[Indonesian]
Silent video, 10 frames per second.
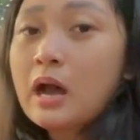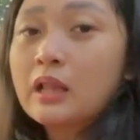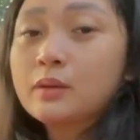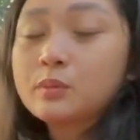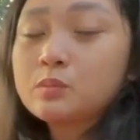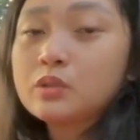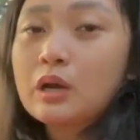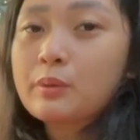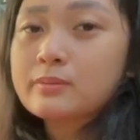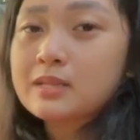ataupun
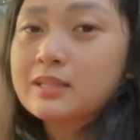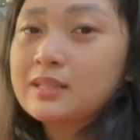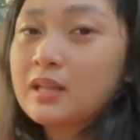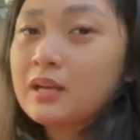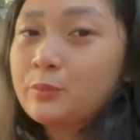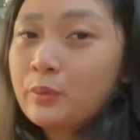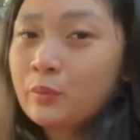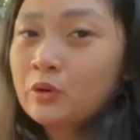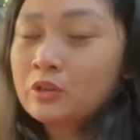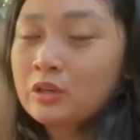buka website kita di
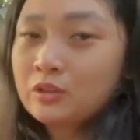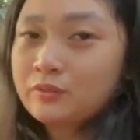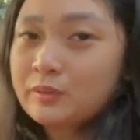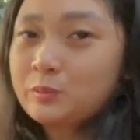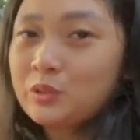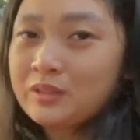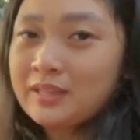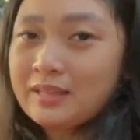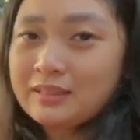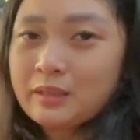www.autofem.net